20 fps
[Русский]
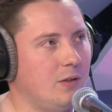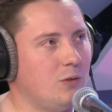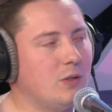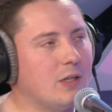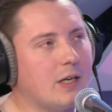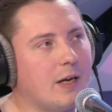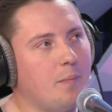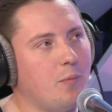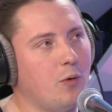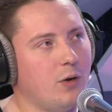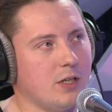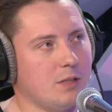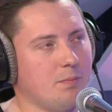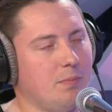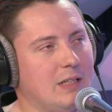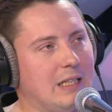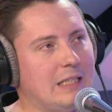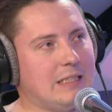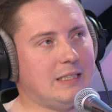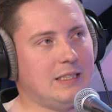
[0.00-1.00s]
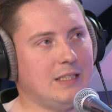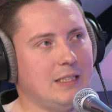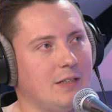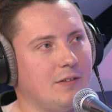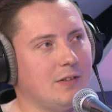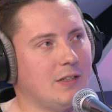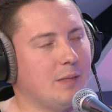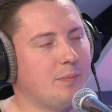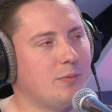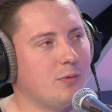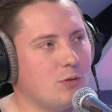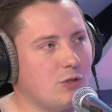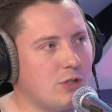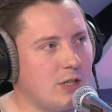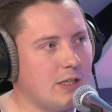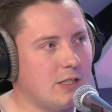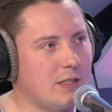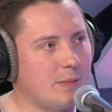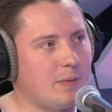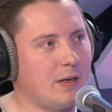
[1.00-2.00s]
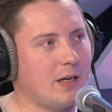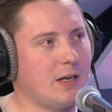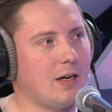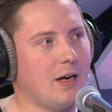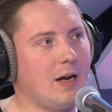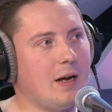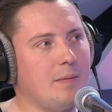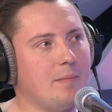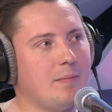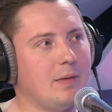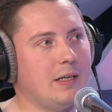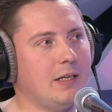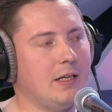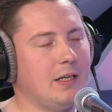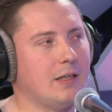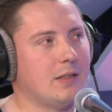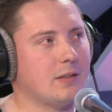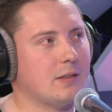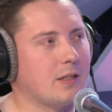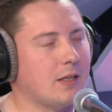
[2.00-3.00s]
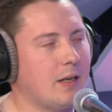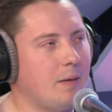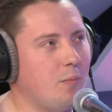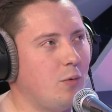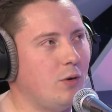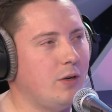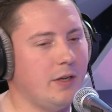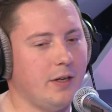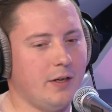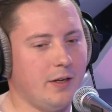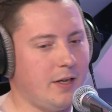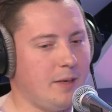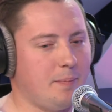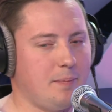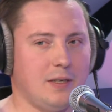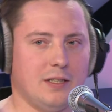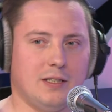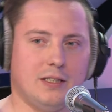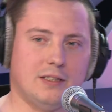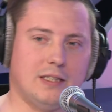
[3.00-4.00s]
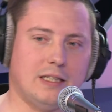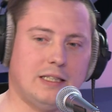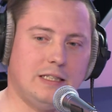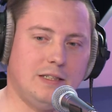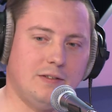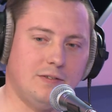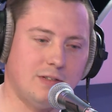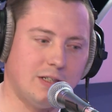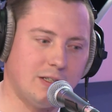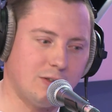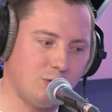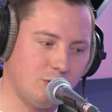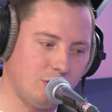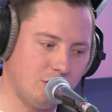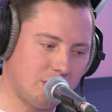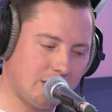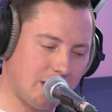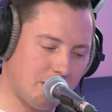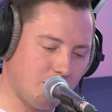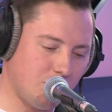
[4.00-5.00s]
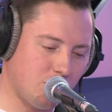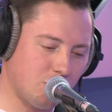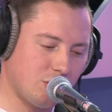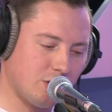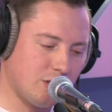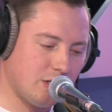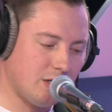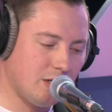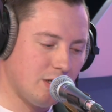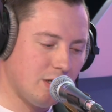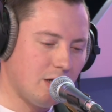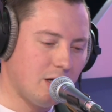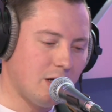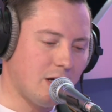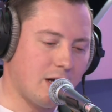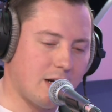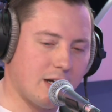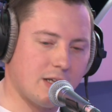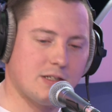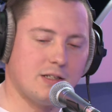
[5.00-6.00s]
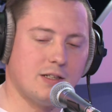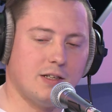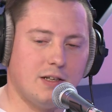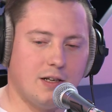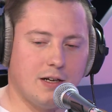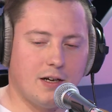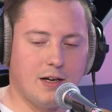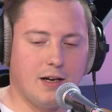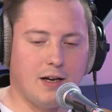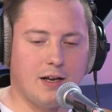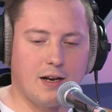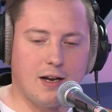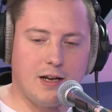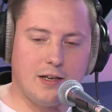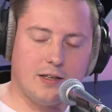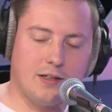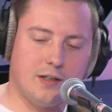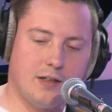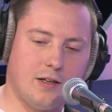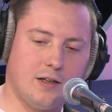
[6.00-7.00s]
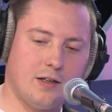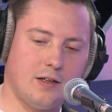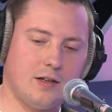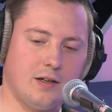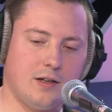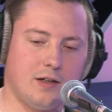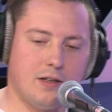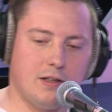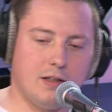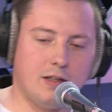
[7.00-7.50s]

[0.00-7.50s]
ну, и такая более сбалансированная получается программа и такая более репрезентативная. То есть там можно разные грани э,